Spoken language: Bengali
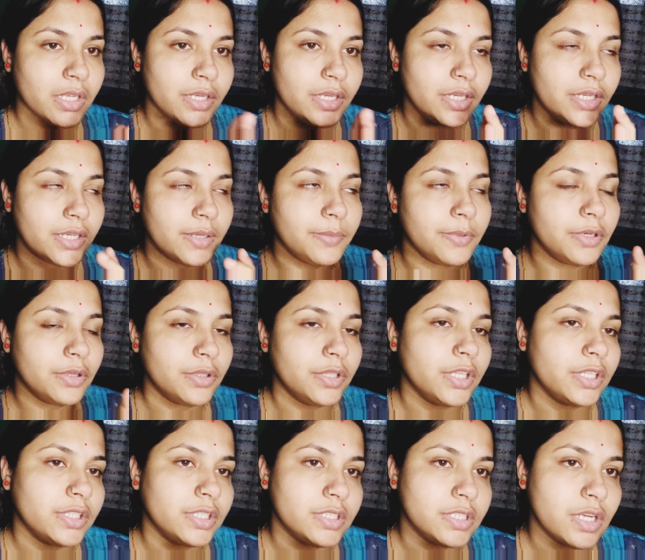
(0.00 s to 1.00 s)
কে কী ভিডিও
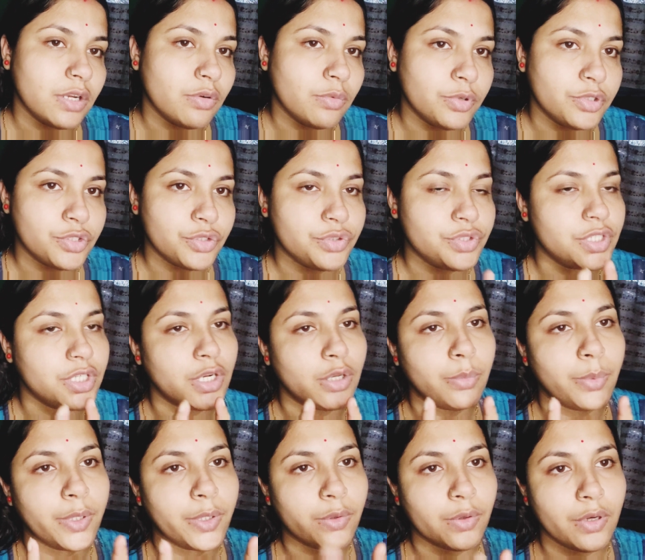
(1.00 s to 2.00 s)
দেখতে চাও অবশ্যই সেটা
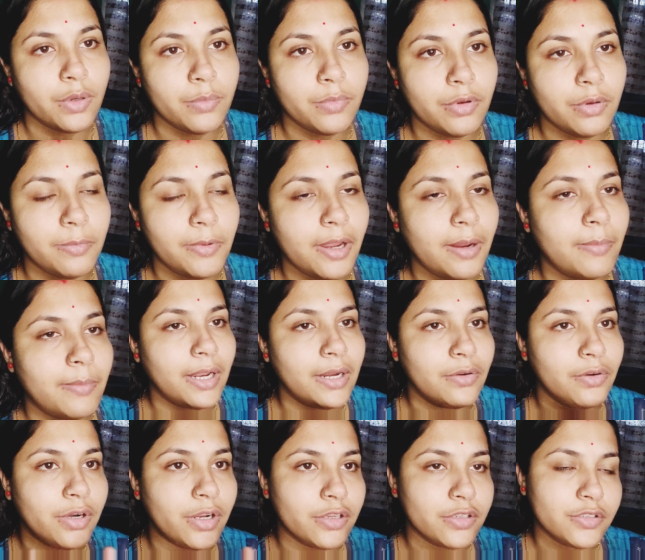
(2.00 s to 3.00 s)
কমেন্ট করে বলবে
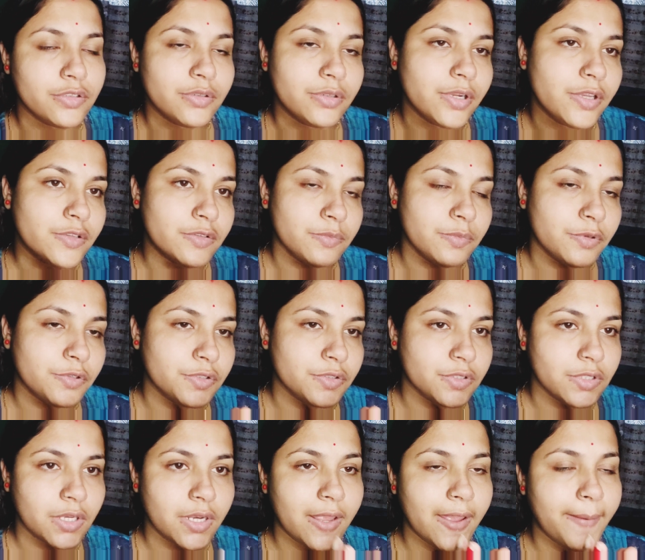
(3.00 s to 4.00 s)
ভালো রেসপন্স
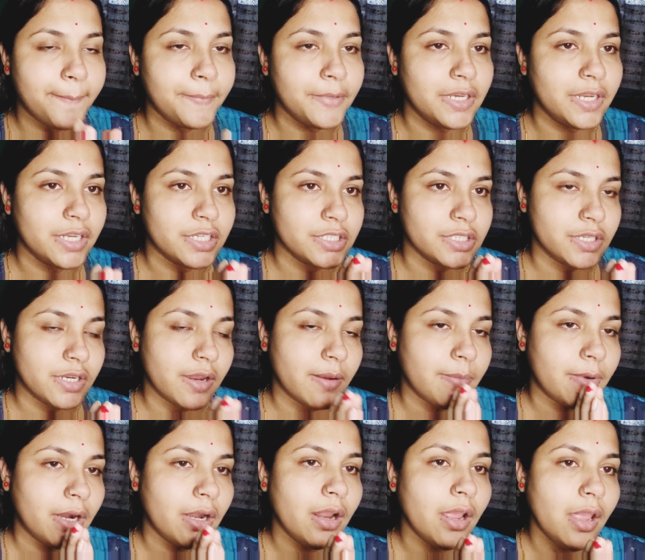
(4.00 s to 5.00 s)
দিলে আমি নেক্সট ডে
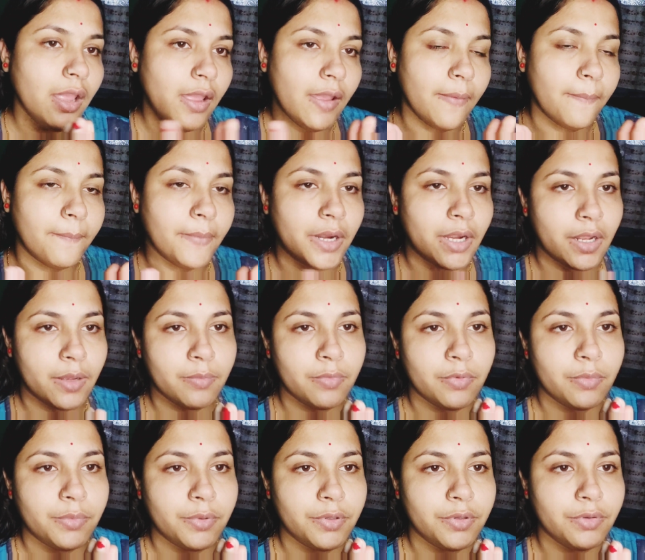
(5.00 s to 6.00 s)
আবার বানাবো
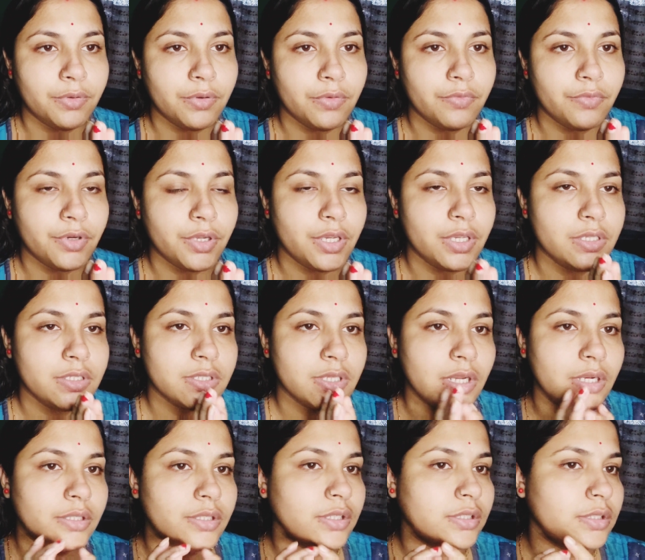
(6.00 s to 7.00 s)
ভিডিও ফ্রেন্ডস
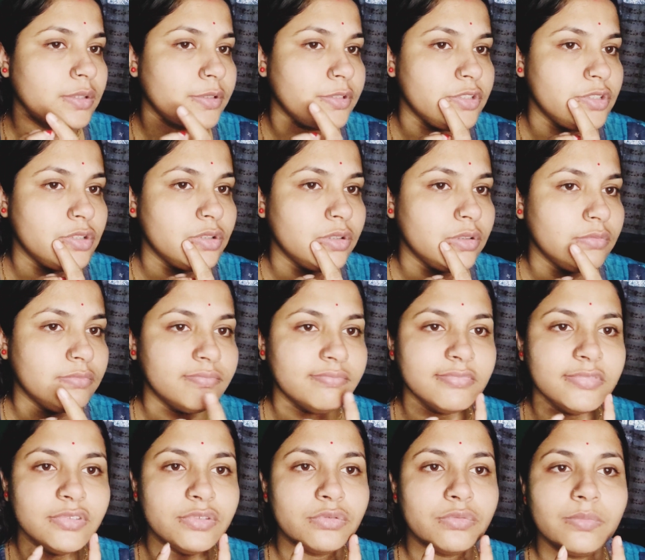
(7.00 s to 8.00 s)
আর দেখতে পাচ্ছ
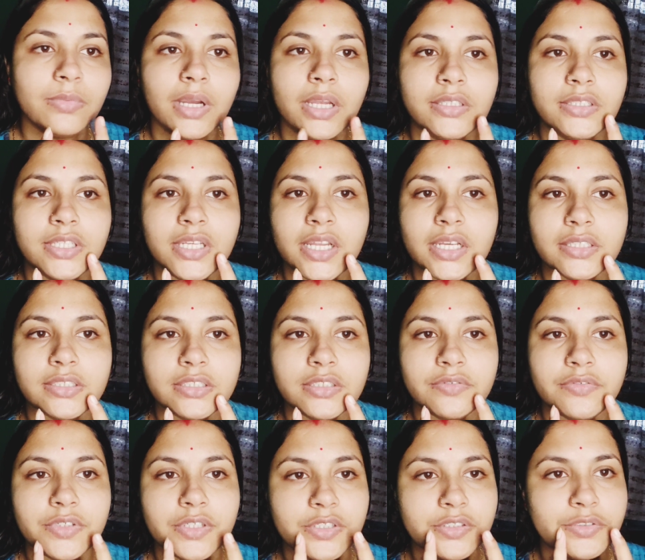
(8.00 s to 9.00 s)
খুব বাজে লাগছে
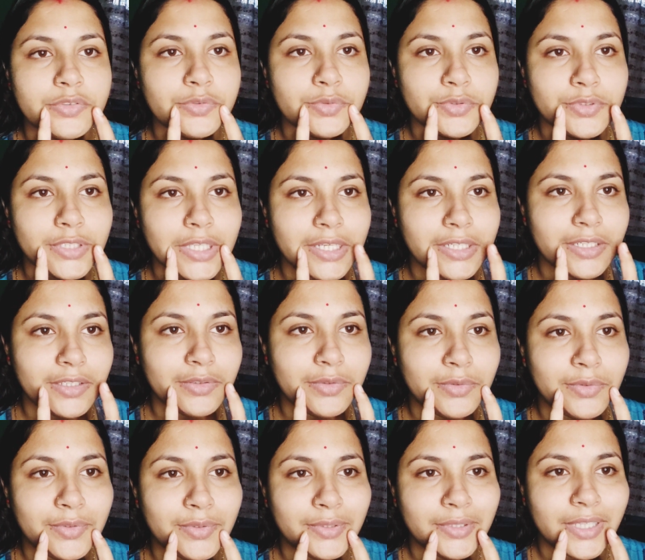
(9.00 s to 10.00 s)
ফ্রেন্ডস দুই সাইডে
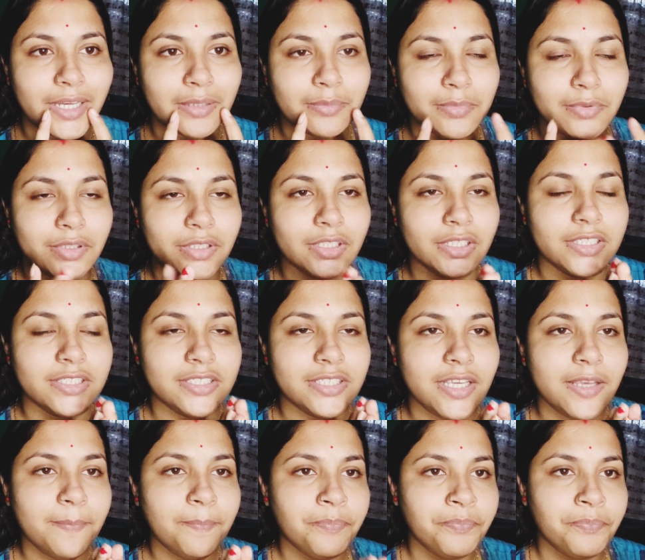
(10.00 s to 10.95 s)
দুটো দাগ পড়ে গেছে